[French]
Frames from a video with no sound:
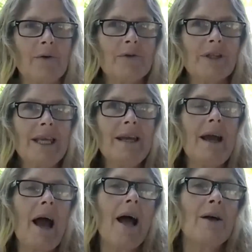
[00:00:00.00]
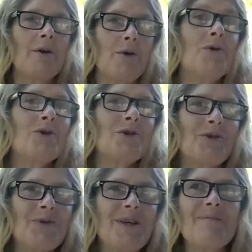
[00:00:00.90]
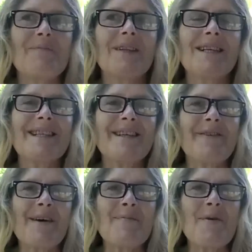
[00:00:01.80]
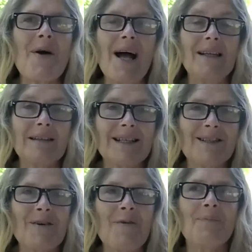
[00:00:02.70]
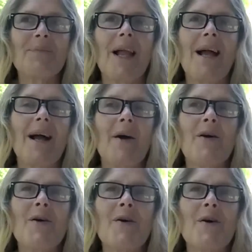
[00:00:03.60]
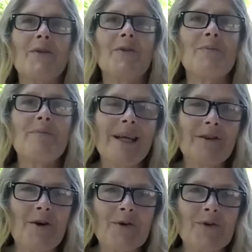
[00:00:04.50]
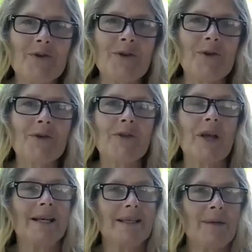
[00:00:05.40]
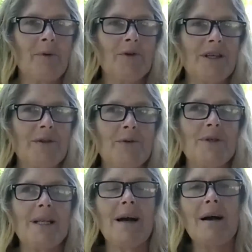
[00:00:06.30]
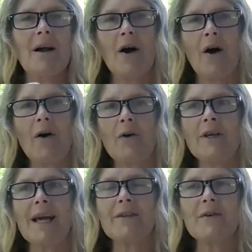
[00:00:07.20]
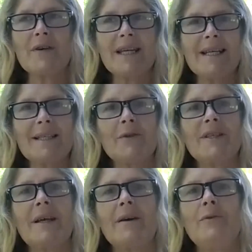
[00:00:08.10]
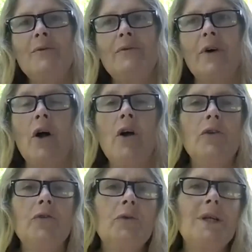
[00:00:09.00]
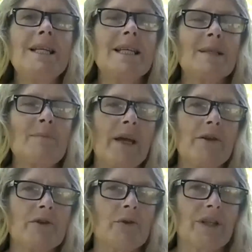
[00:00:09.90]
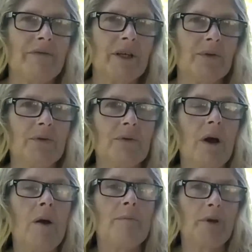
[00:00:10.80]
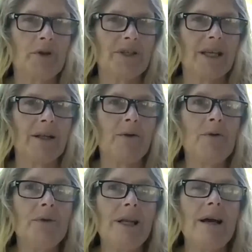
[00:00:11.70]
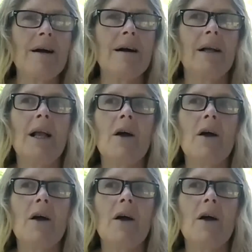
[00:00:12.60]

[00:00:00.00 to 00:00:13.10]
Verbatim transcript: On est euh, aujourd'hui, c'est vraiment intéressant euh, de mettre en conscience ces processus-là en regardant qu'est-ce que ça ouvre. Toutes les expériences qu'on a vécues pendant cette lune-là,